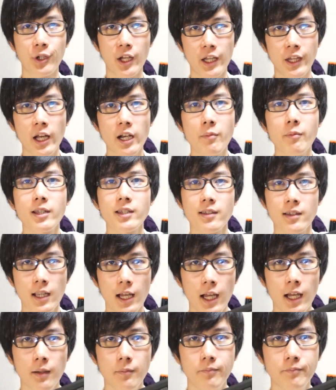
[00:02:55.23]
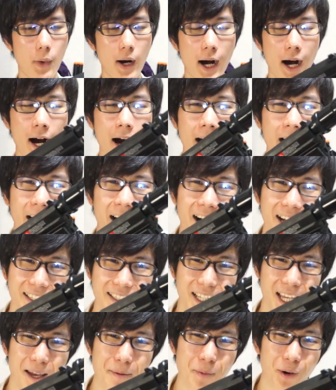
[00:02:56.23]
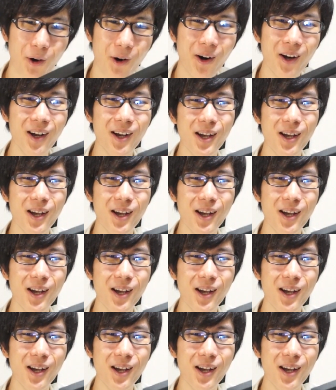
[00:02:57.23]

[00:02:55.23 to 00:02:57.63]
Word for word: にはなりますね。まあ、でも、